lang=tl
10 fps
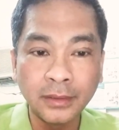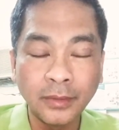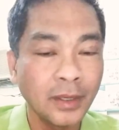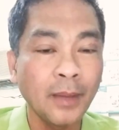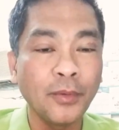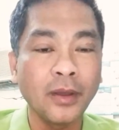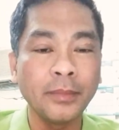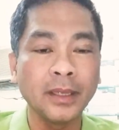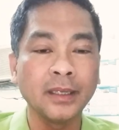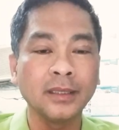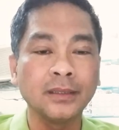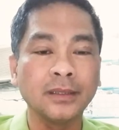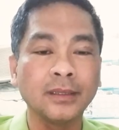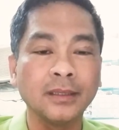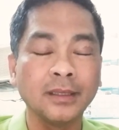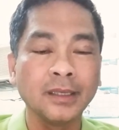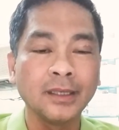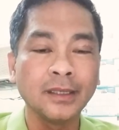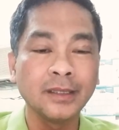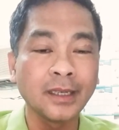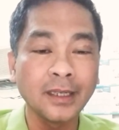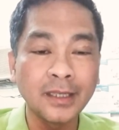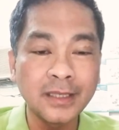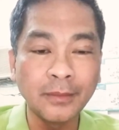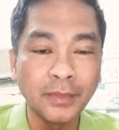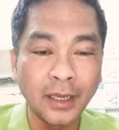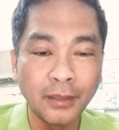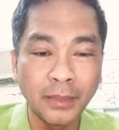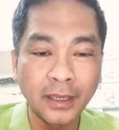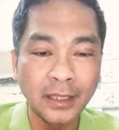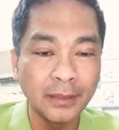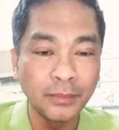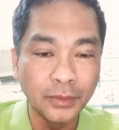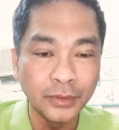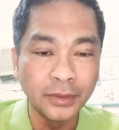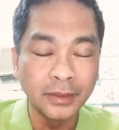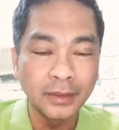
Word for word: Wala po kaming nare-receive na anumang relief good.